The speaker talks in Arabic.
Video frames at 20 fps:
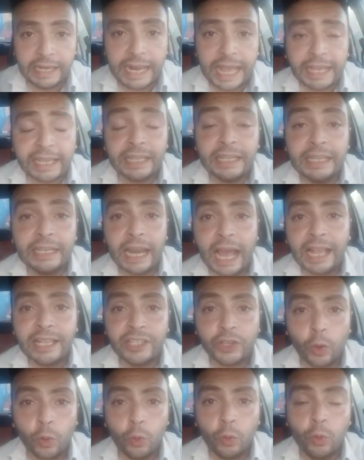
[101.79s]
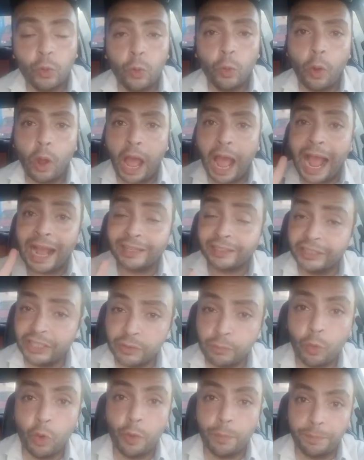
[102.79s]
لكن اللي عايز أقوله
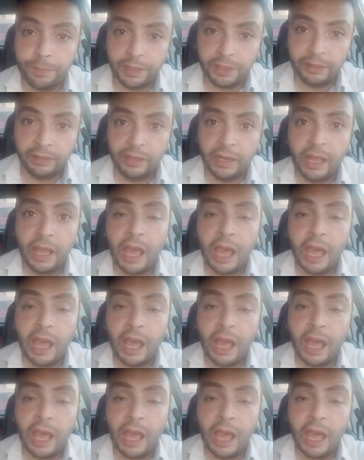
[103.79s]
حاجتين مهمين